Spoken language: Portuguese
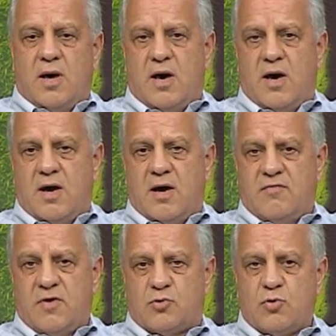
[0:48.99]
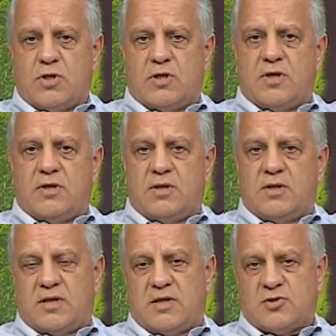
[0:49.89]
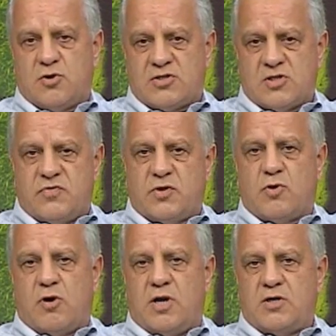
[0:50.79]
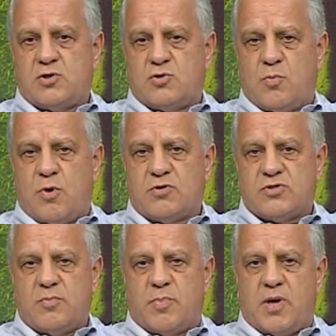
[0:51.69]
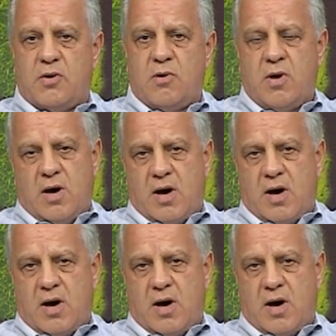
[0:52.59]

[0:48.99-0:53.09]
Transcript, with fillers: é, em virtude de, de, de, das nossas vitórias e do bom desempenho,